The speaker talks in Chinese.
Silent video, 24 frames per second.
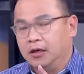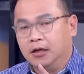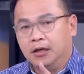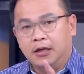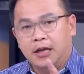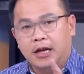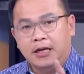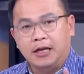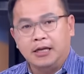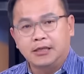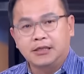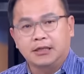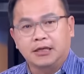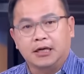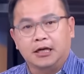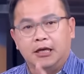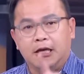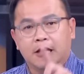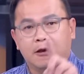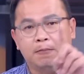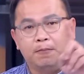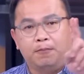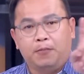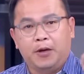他他这个
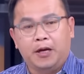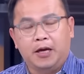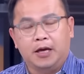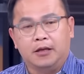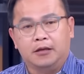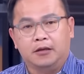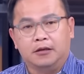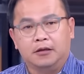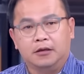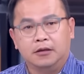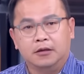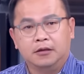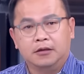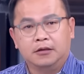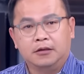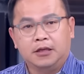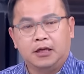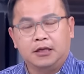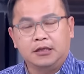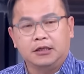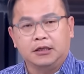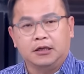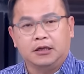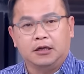影片，
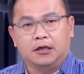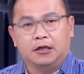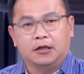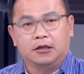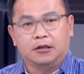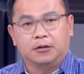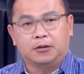他这个